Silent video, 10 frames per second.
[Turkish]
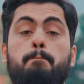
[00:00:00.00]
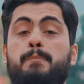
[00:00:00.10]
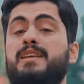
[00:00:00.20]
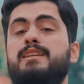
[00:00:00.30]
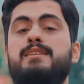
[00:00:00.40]

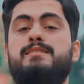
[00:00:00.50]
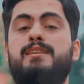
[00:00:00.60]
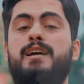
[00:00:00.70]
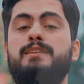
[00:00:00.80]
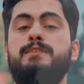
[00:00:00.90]
bir
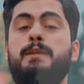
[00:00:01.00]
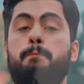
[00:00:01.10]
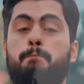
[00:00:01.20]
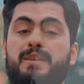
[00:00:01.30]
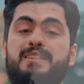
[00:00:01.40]
insan
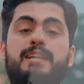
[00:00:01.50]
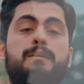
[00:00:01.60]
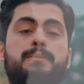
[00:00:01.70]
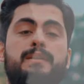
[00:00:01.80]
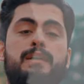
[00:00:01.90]

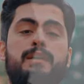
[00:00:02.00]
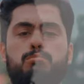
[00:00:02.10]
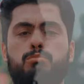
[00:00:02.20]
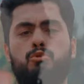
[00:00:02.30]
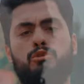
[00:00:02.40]
birdenbire
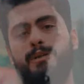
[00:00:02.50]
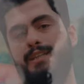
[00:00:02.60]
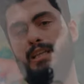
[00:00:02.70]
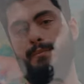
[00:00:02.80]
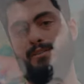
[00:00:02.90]
bu duruma
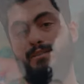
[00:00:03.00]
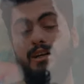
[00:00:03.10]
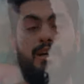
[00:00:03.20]
gelemez.